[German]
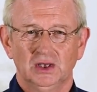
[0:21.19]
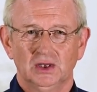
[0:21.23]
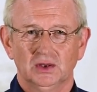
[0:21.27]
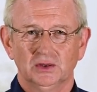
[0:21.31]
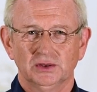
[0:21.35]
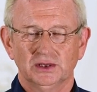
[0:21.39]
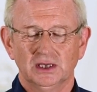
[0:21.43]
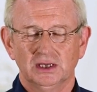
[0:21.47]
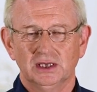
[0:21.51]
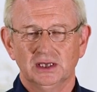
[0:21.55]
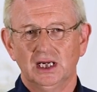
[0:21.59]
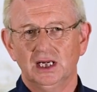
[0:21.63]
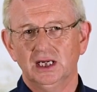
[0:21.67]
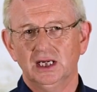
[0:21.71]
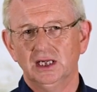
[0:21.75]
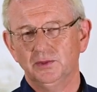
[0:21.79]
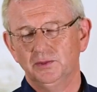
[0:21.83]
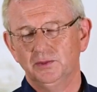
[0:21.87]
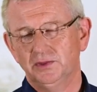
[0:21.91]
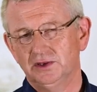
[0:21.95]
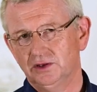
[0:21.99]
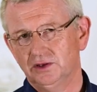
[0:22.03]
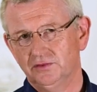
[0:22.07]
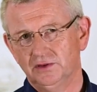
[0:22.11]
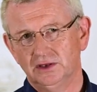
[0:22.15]
Und danach
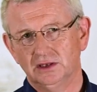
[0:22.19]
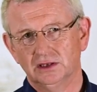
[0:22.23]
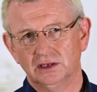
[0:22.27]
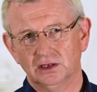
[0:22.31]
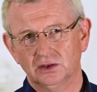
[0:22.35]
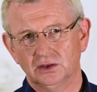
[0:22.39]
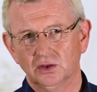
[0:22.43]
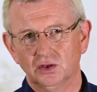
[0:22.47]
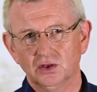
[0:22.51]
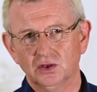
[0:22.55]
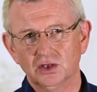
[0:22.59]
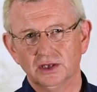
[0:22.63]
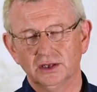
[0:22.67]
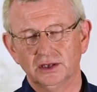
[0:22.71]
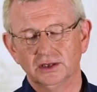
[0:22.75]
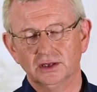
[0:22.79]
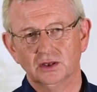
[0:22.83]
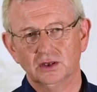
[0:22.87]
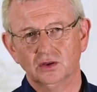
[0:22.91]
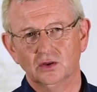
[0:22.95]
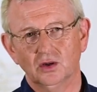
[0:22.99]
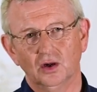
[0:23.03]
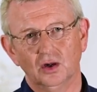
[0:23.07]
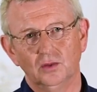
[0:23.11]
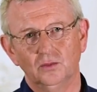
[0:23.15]
bin ich wieder nach Deutschland
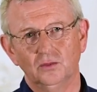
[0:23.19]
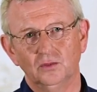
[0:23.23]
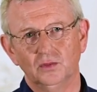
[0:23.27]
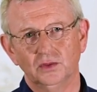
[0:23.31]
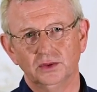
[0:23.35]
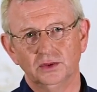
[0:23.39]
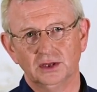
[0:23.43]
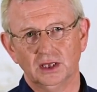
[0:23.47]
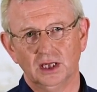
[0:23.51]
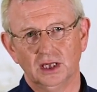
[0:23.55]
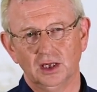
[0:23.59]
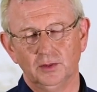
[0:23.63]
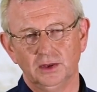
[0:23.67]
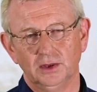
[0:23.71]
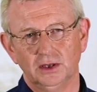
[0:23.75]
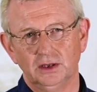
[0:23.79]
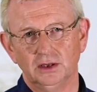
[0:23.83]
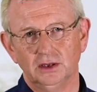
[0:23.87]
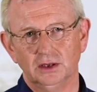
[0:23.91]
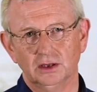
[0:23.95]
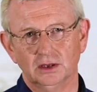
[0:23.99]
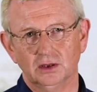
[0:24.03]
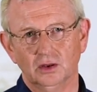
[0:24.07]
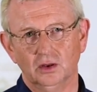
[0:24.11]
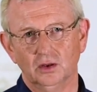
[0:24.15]
gekommen und habe
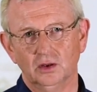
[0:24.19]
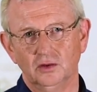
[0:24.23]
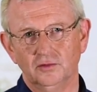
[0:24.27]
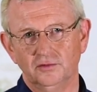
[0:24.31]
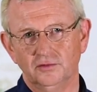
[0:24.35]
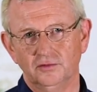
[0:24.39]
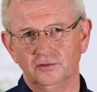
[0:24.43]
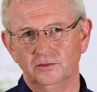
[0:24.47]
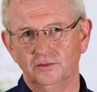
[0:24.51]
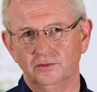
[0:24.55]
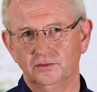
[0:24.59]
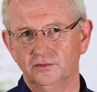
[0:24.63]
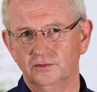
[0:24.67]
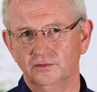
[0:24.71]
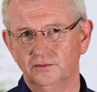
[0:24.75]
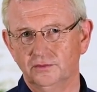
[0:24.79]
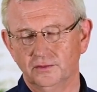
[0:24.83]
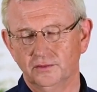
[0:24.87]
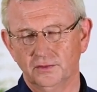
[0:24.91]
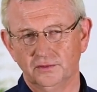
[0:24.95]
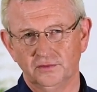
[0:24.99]
hier geholfen,